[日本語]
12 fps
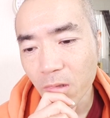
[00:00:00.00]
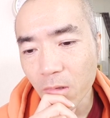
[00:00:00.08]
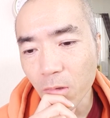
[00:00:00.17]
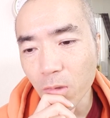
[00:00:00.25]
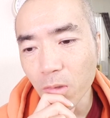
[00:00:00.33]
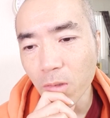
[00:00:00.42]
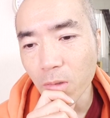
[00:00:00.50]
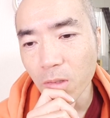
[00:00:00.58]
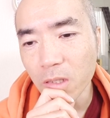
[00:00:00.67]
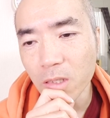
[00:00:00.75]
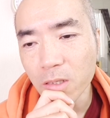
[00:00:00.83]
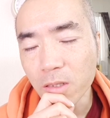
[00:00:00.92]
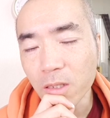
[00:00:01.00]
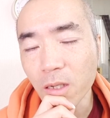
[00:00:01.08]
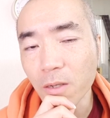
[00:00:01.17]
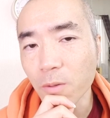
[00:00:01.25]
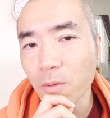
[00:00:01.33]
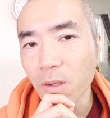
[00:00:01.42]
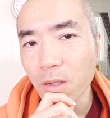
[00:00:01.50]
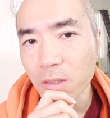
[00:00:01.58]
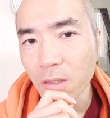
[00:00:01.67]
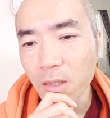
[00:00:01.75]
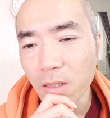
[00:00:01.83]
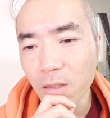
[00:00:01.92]
その品種改良とか
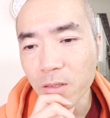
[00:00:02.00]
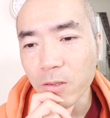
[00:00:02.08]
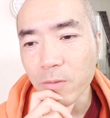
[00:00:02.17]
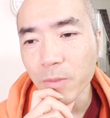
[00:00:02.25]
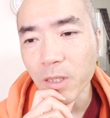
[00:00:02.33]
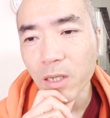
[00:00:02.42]
さ遺伝子組